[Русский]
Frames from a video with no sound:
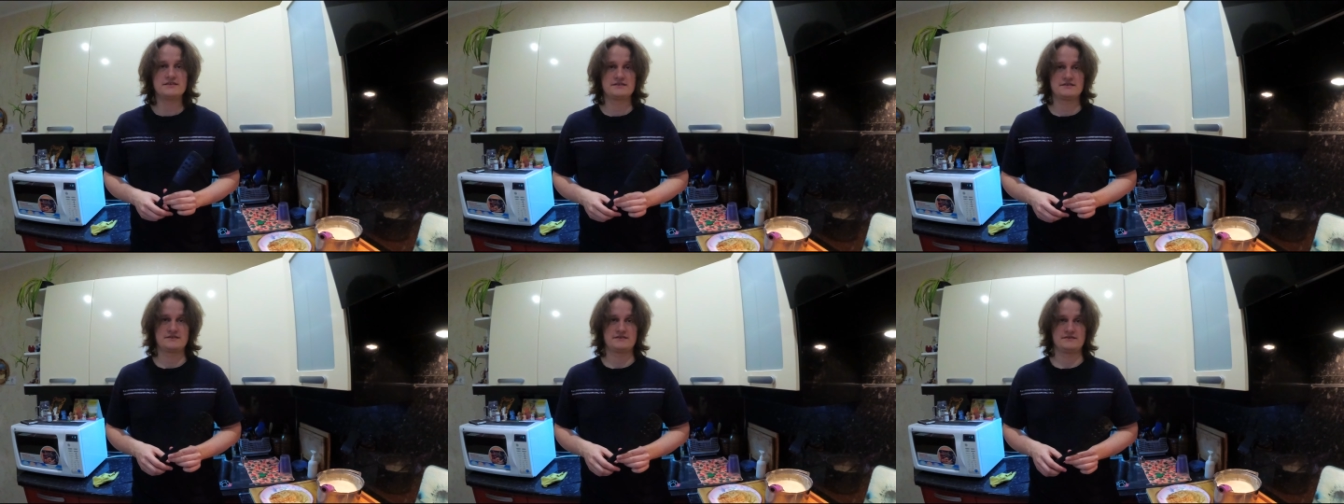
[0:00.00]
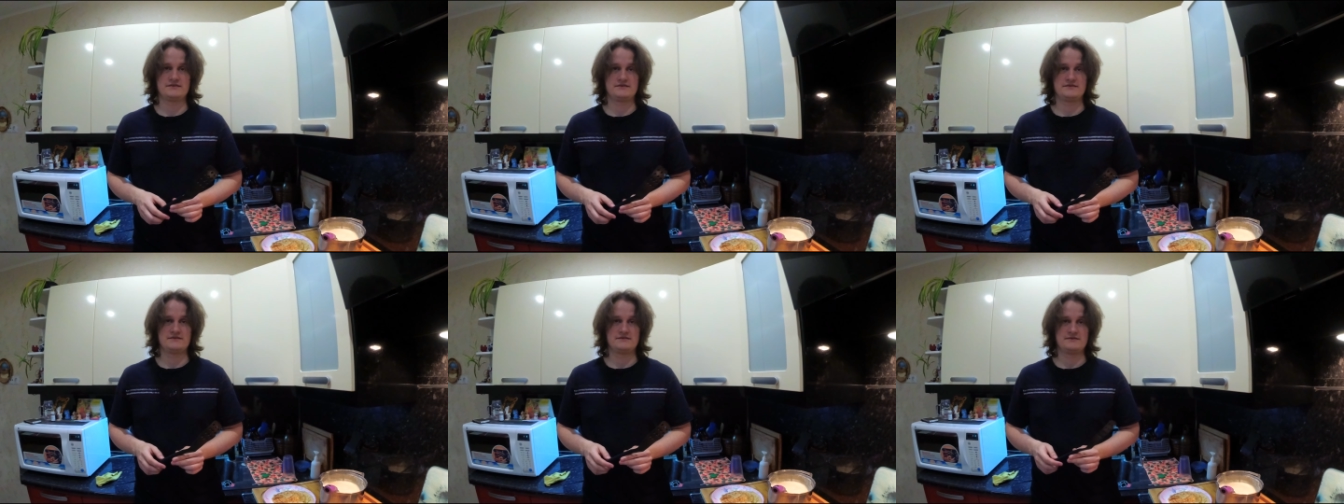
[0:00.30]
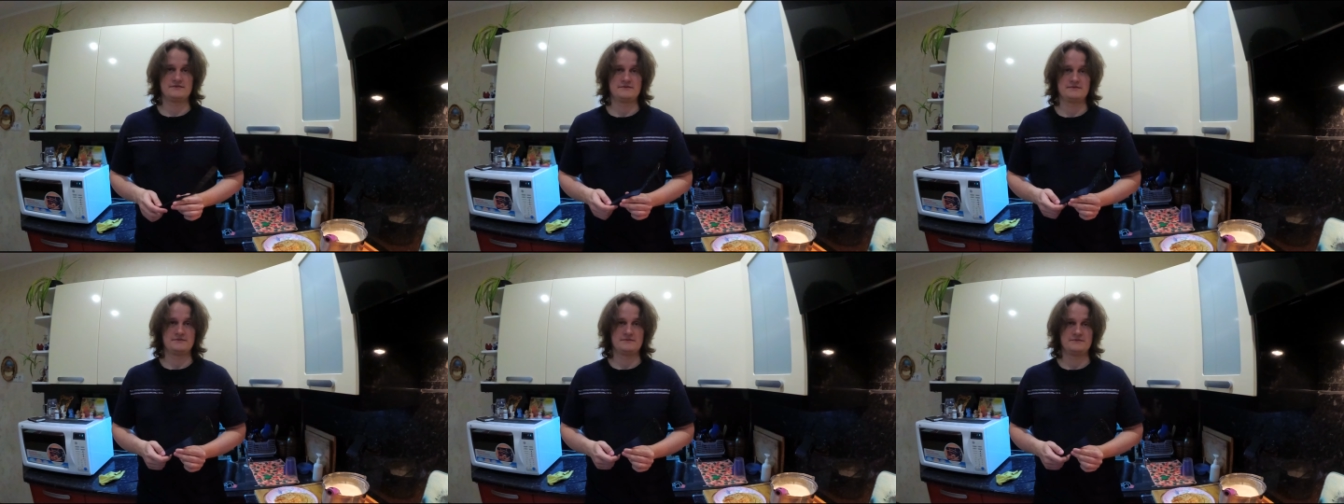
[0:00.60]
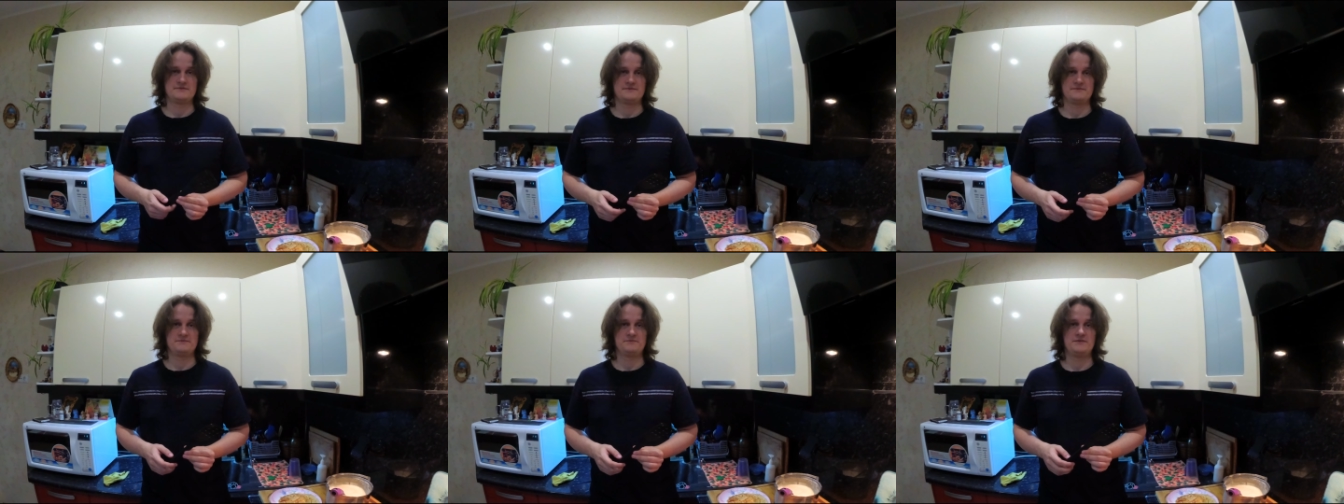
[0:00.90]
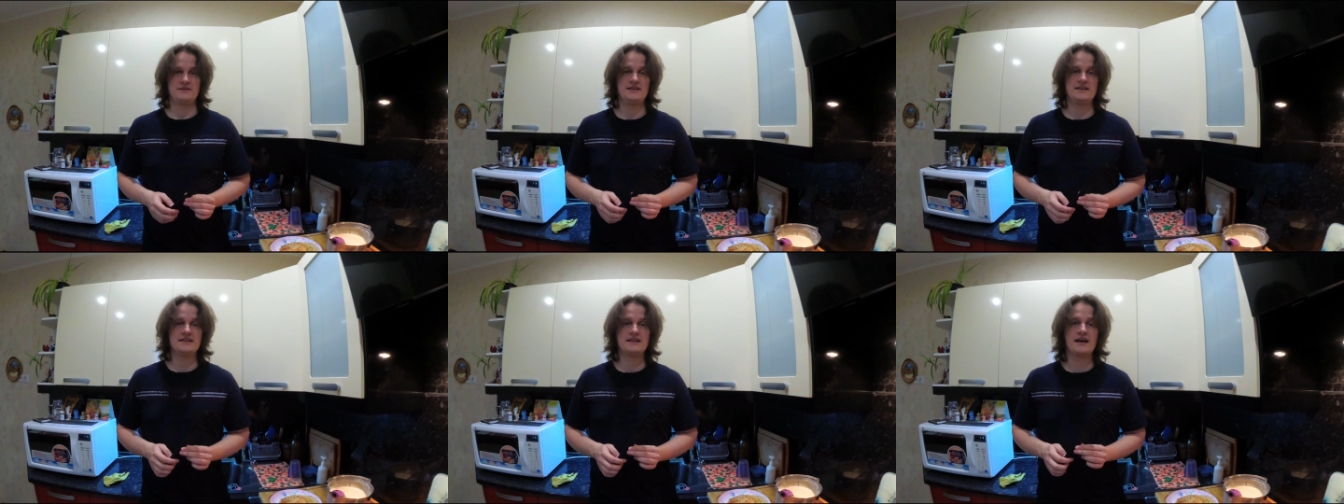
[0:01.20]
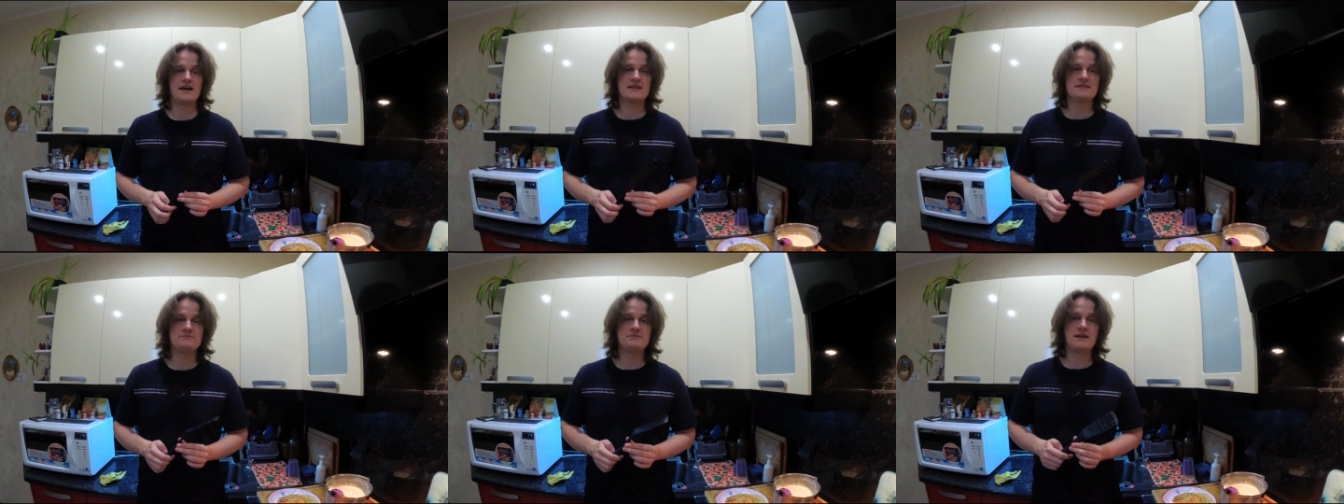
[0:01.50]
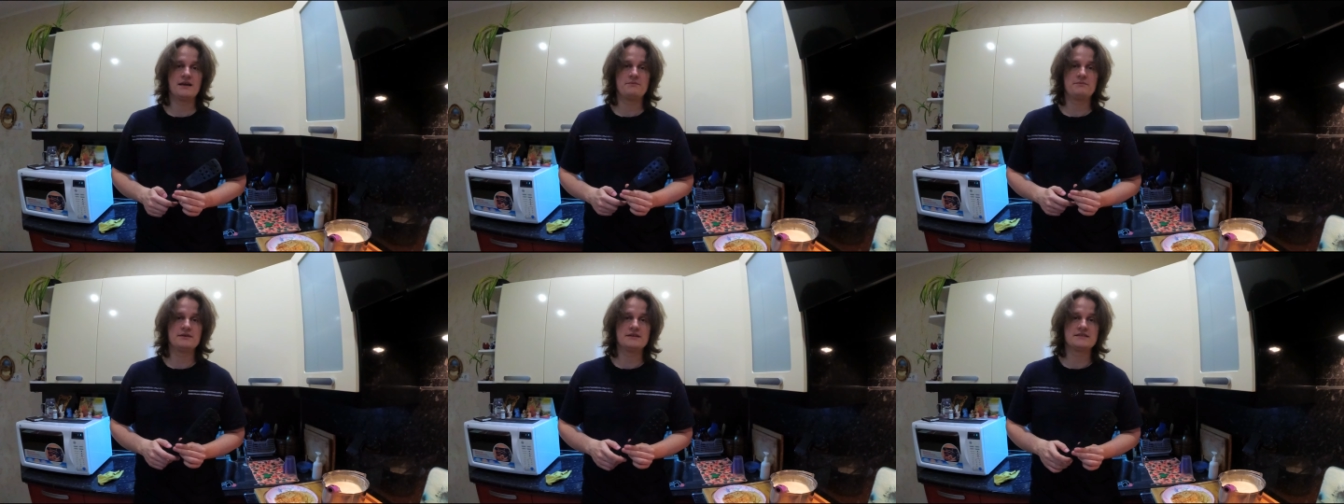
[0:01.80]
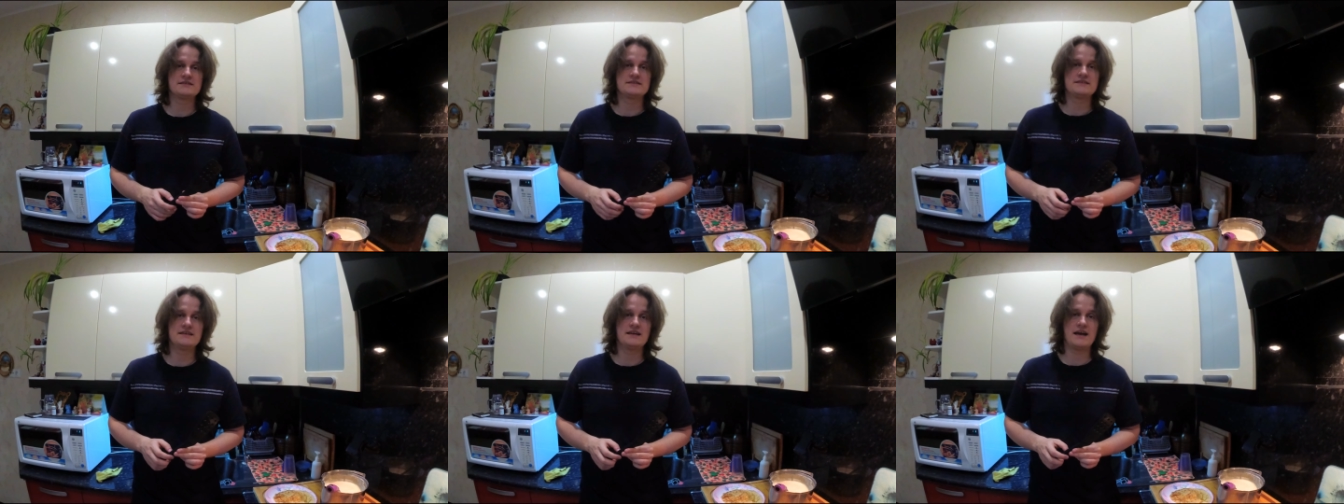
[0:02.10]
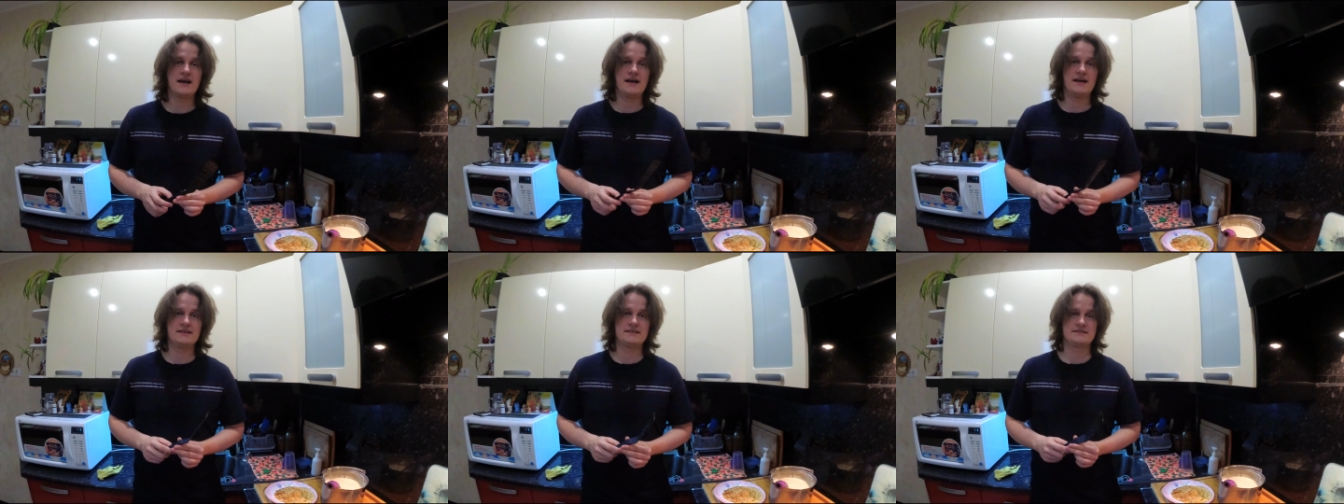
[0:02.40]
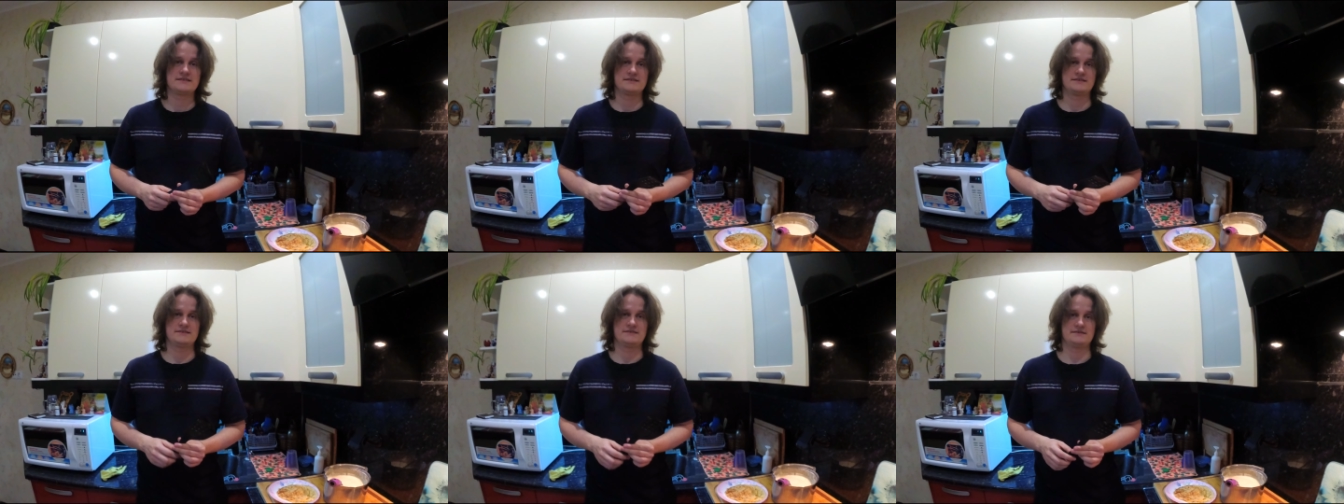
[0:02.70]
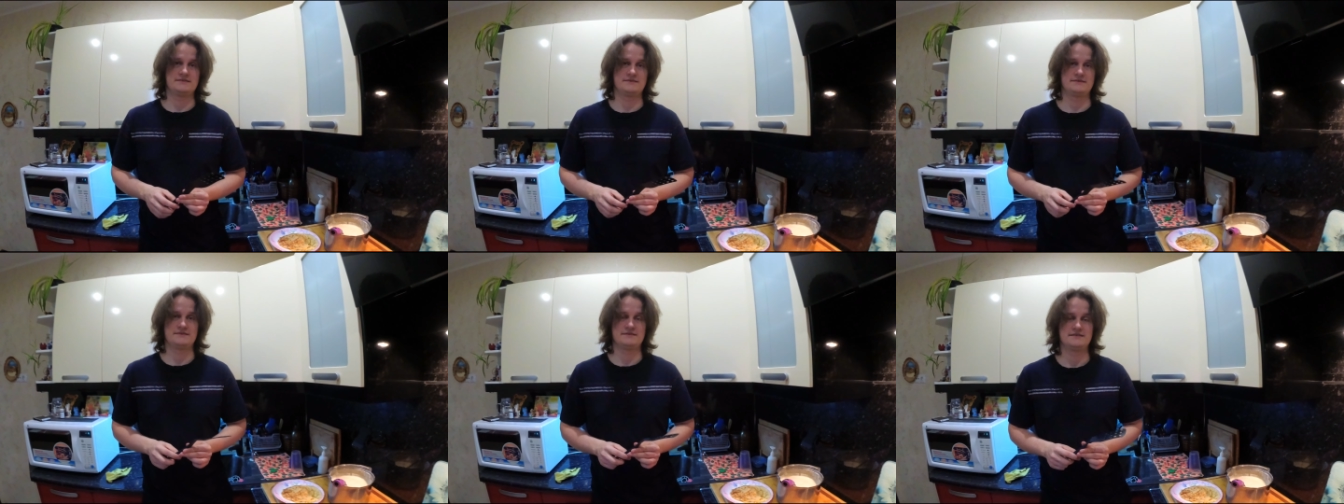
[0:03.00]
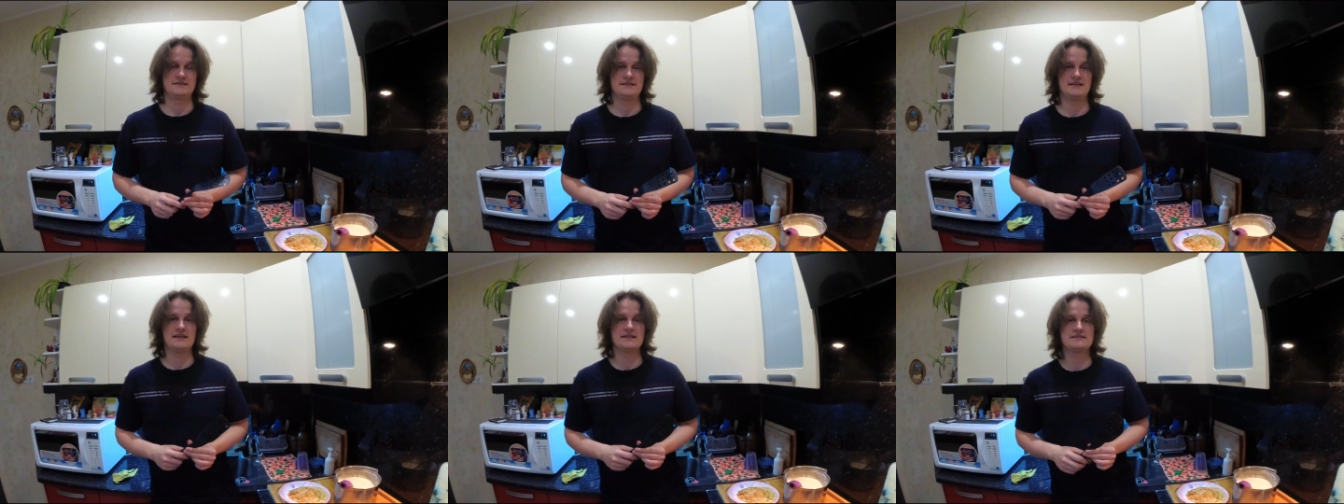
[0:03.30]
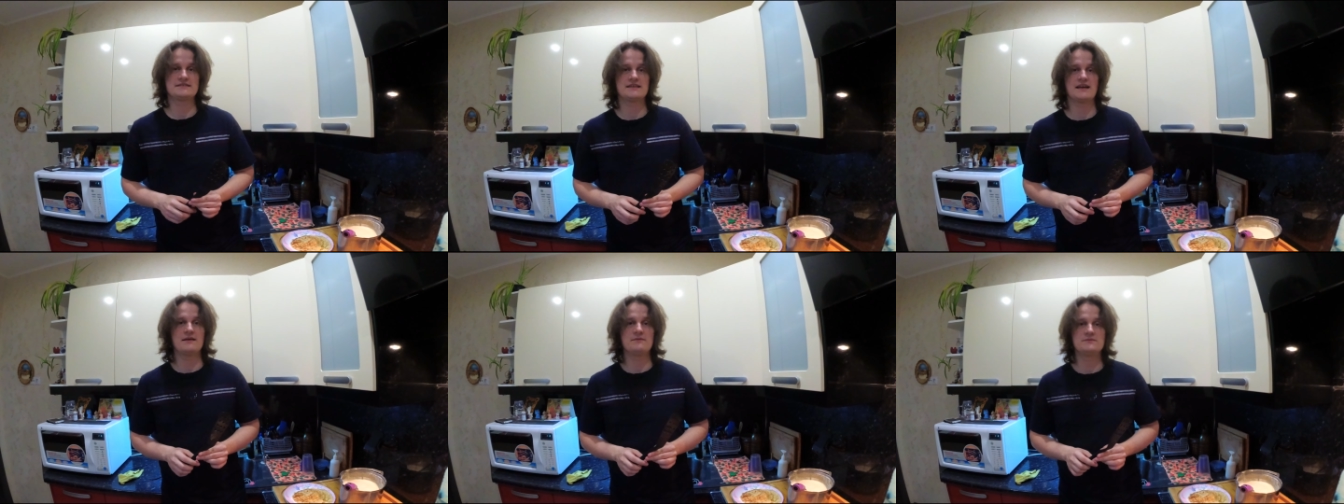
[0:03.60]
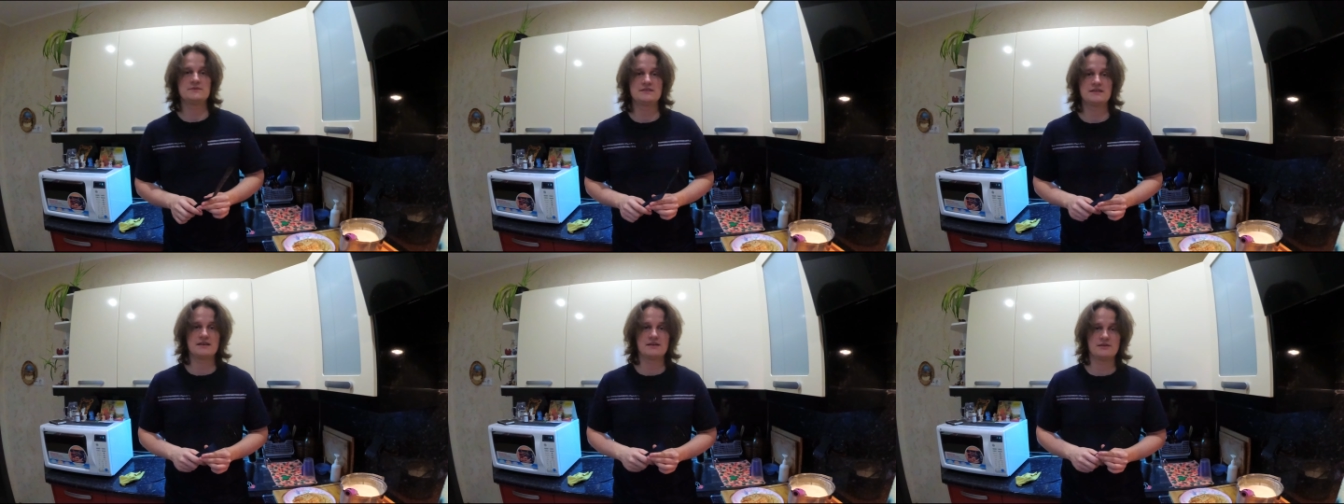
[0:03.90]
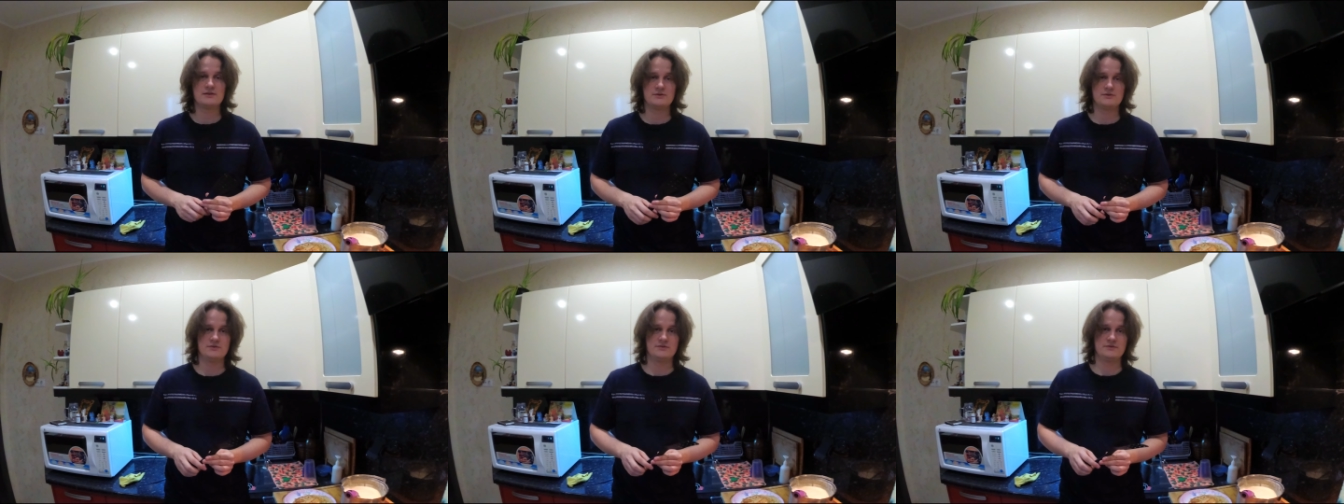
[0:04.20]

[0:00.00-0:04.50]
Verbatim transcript: я тебе объясняю, что не, не надо, надо так долго объяснять. держать на весу. Я сам делаю.